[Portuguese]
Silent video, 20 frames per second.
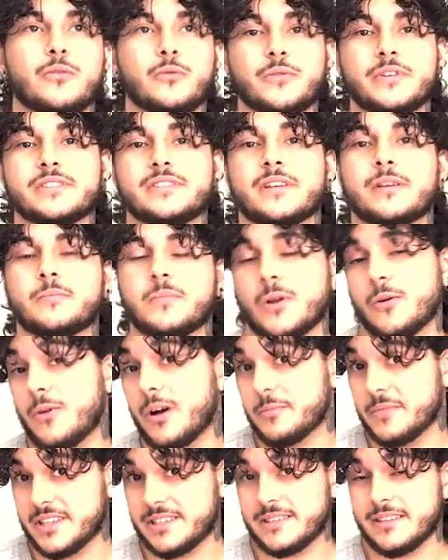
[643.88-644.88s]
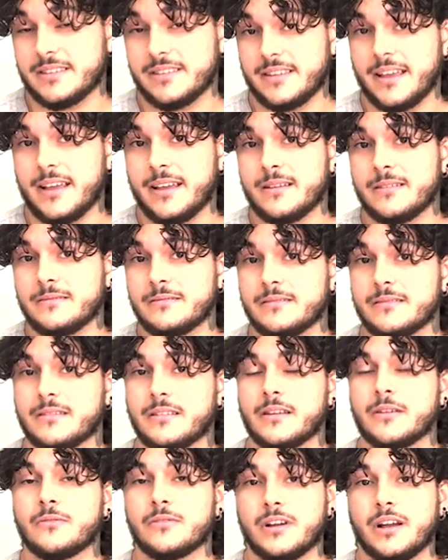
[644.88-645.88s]
Um exemplo é o ABC Terra,
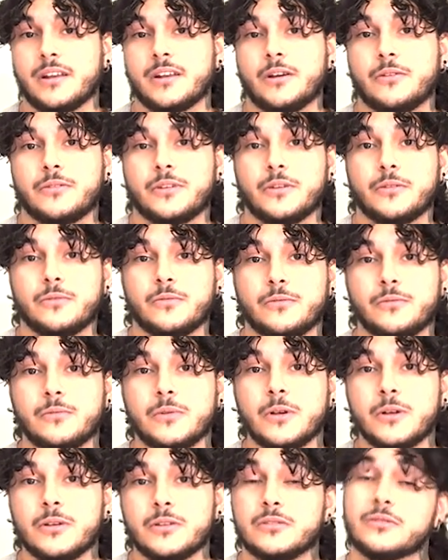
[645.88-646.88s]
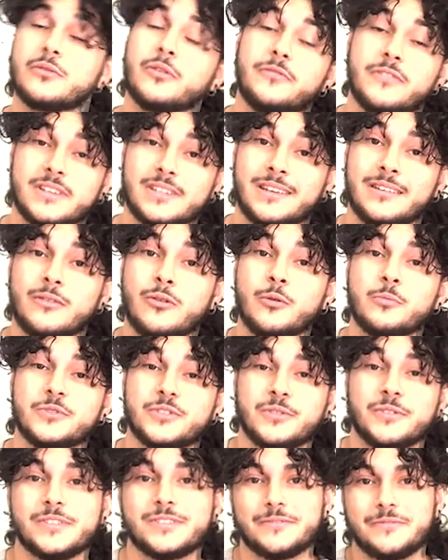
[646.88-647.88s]
que é um canal que eu estou fazendo
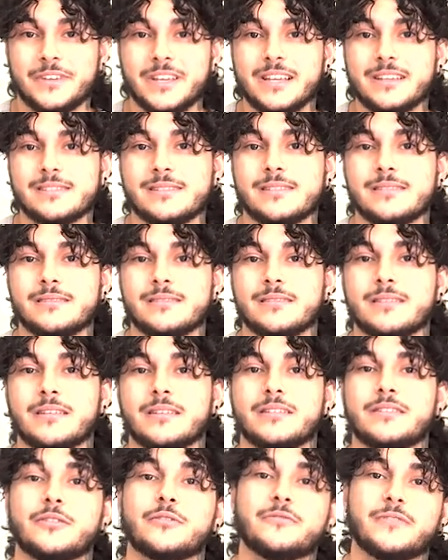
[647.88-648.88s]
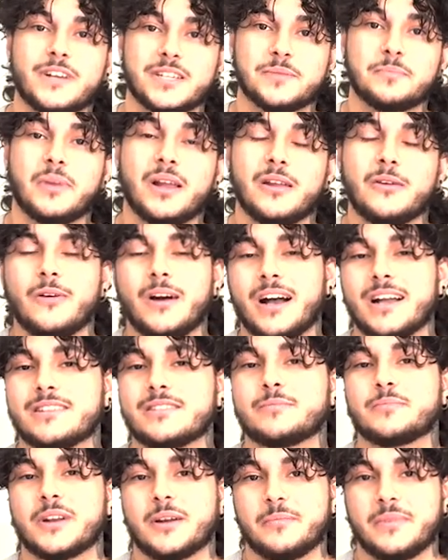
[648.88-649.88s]
comissões fixas e eu faço
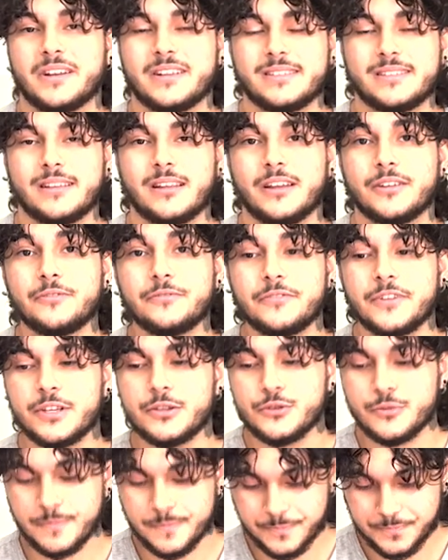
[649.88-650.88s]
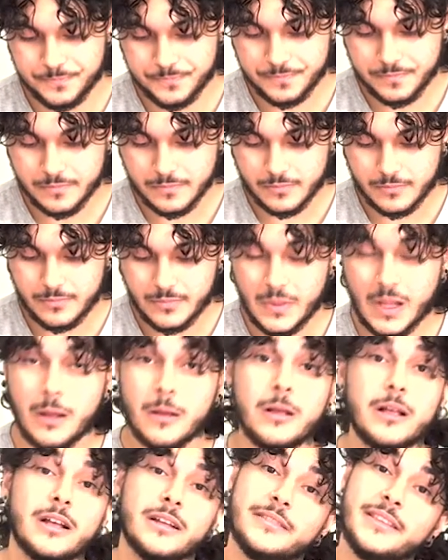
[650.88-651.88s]
paleoartes para aparecer lá no vídeo.
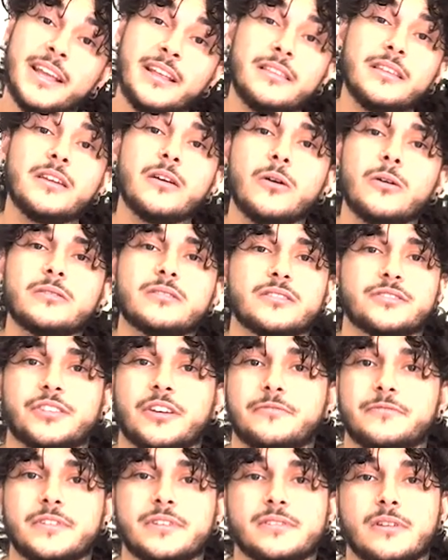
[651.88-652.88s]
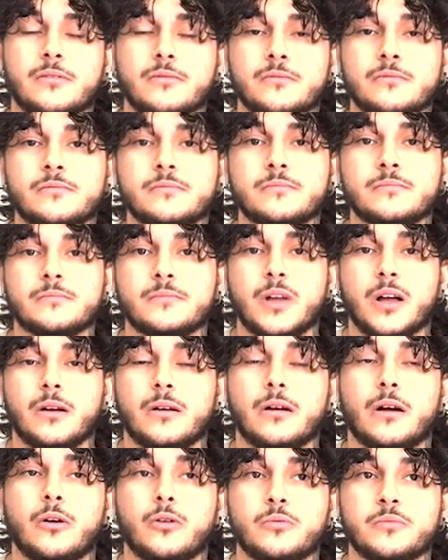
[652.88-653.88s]
Dentre outras, já fiz algum,
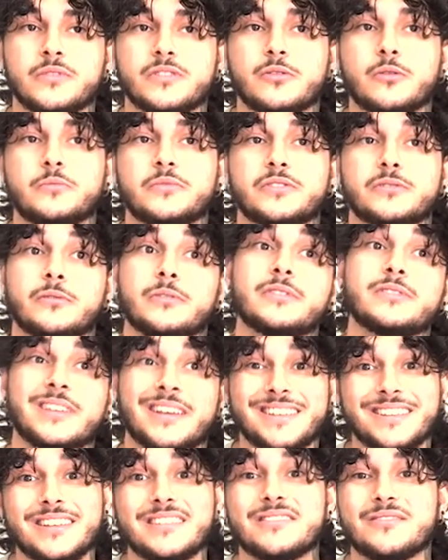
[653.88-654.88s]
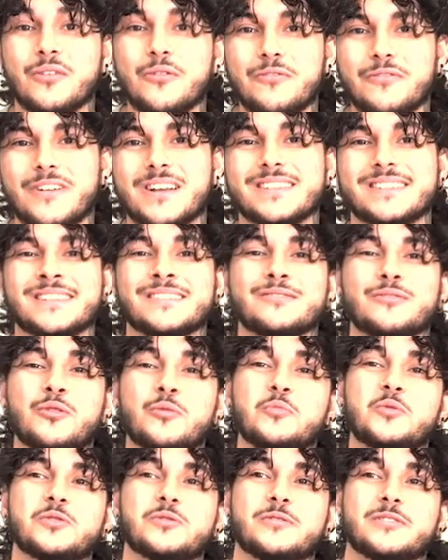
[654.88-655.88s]
algumas comissões, ainda estou fazendo
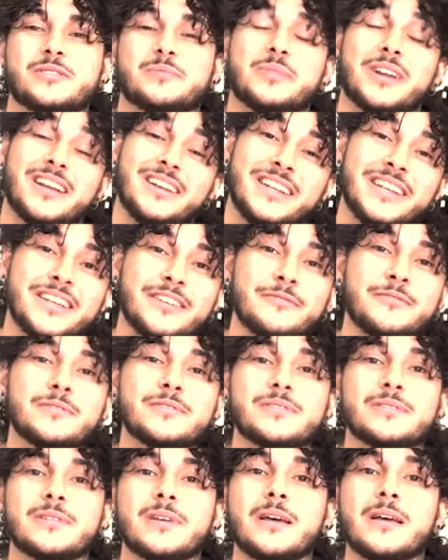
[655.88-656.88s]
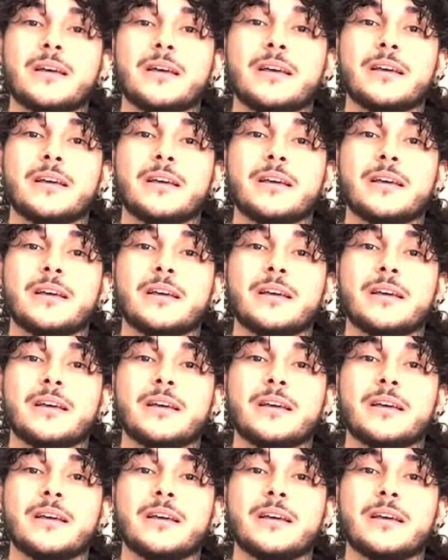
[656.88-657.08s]
comissões para livros.